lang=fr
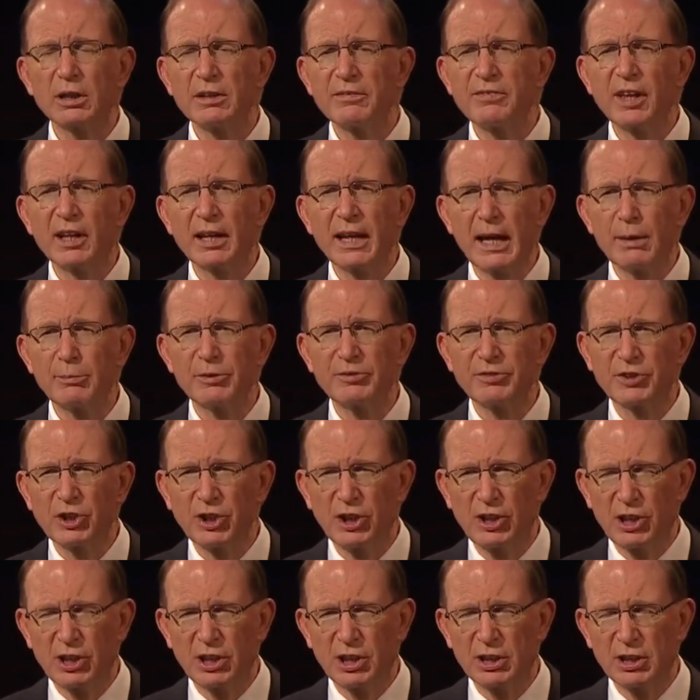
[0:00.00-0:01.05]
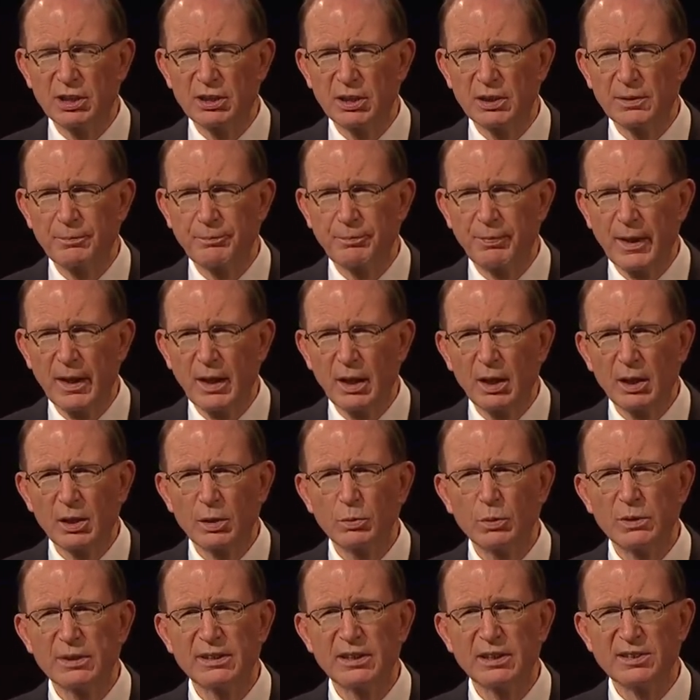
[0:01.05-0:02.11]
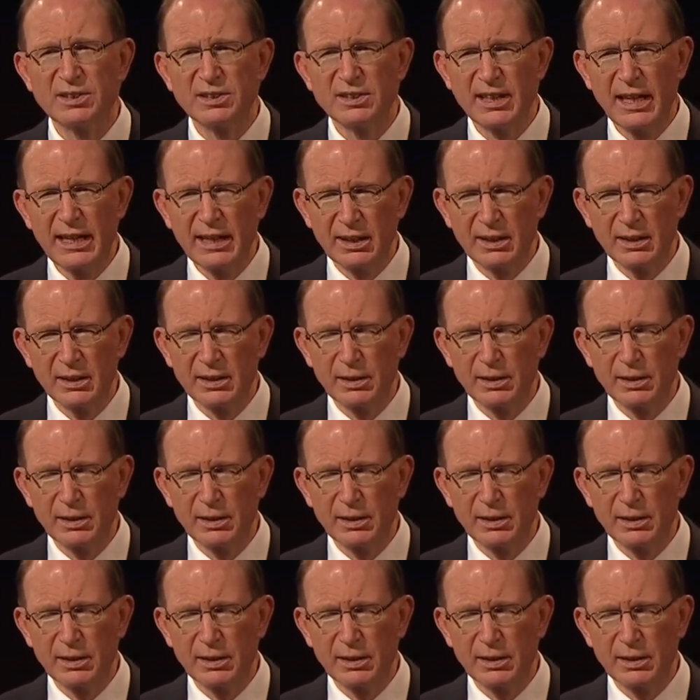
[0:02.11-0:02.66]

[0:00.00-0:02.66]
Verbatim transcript: jours, le pouvoir de l'agneau de Dieu